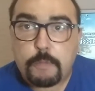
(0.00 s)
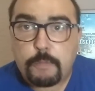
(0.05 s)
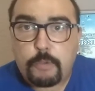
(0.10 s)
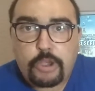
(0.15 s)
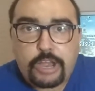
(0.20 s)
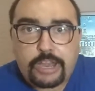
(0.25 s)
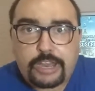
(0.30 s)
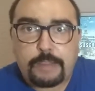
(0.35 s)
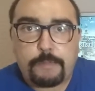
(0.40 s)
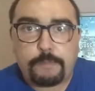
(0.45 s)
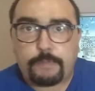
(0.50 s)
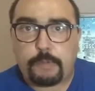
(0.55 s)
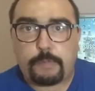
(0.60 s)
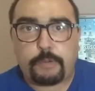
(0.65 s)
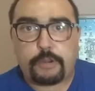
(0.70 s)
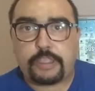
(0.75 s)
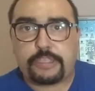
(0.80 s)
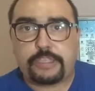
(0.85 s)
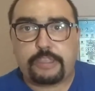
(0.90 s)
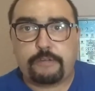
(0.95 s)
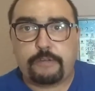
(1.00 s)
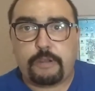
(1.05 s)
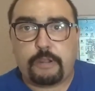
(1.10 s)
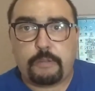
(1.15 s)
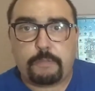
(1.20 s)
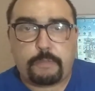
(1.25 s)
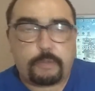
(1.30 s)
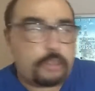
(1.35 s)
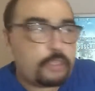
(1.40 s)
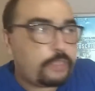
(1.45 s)
por ejemplo, por decir,
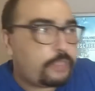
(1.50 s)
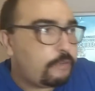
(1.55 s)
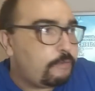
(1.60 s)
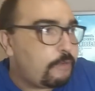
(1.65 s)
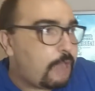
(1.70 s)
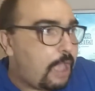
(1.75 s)
uno, por decir